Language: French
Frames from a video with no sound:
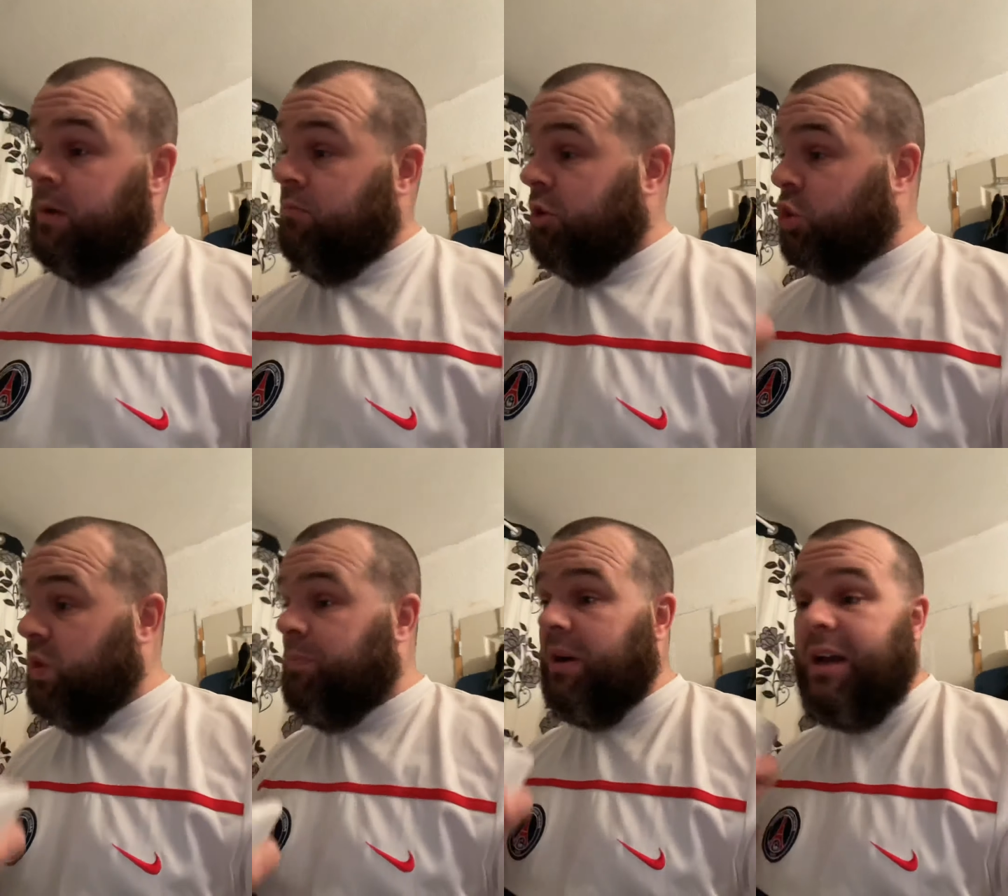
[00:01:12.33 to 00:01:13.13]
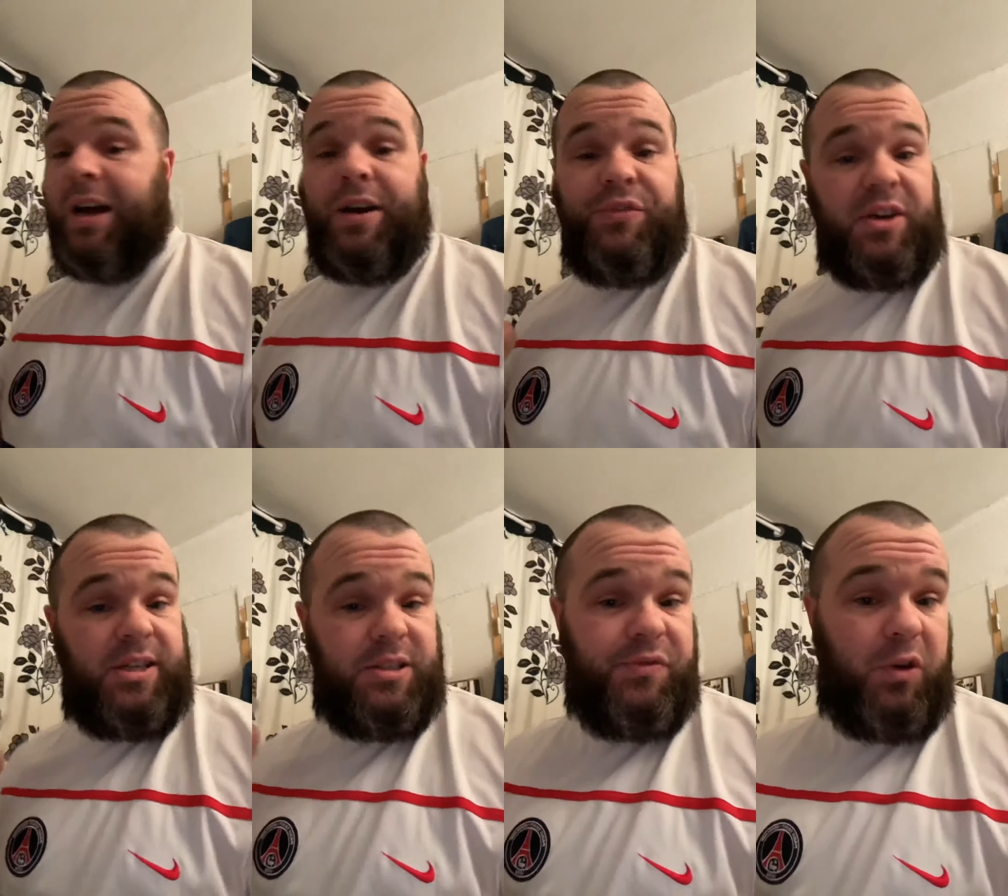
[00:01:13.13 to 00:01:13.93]
Moi, je suis pas là à faire la
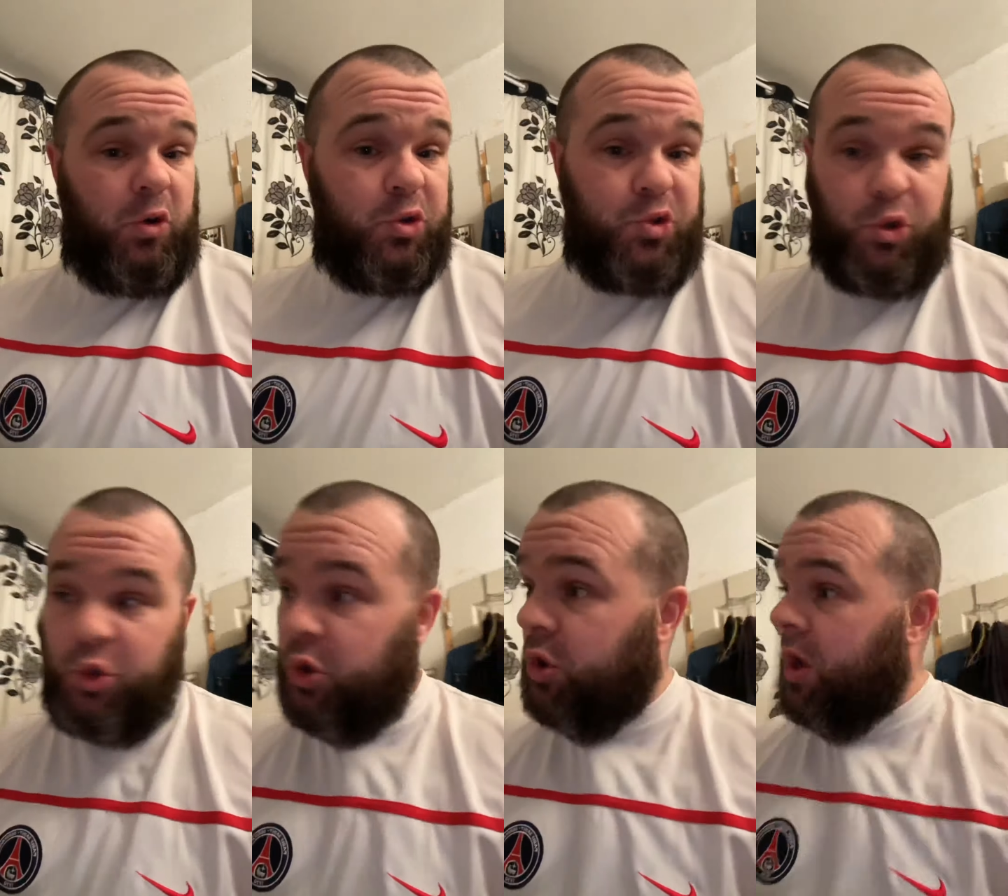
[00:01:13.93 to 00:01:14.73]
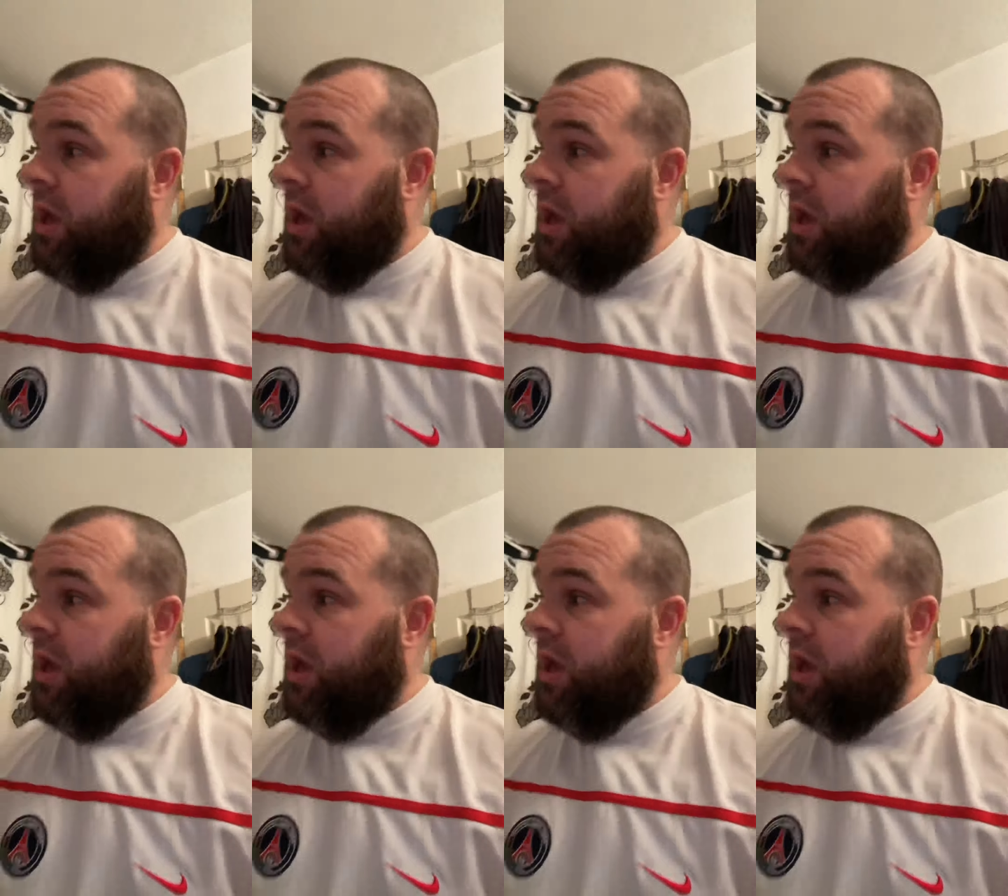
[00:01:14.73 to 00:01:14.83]
différence entre